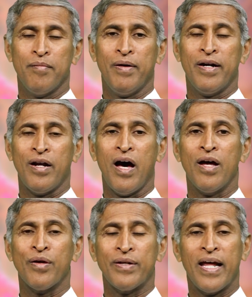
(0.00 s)
మరి
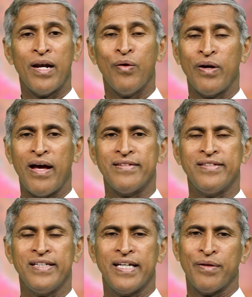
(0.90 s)
నాలుగు నెలలు
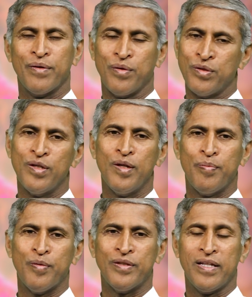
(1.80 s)
ఉండాల్సింది ఇరవై రోజుల్లో
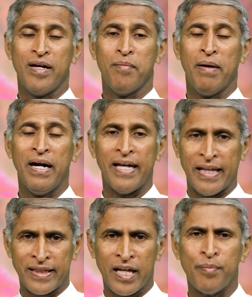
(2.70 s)
పోతే మళ్ళీ
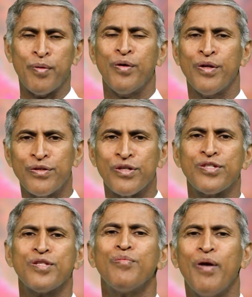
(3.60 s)
ఎంతని ప్రొడ్యూస్
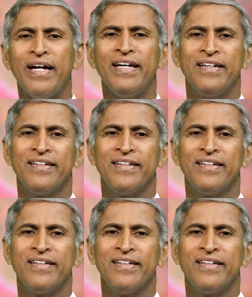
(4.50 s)
చేస్తుంది బాడీ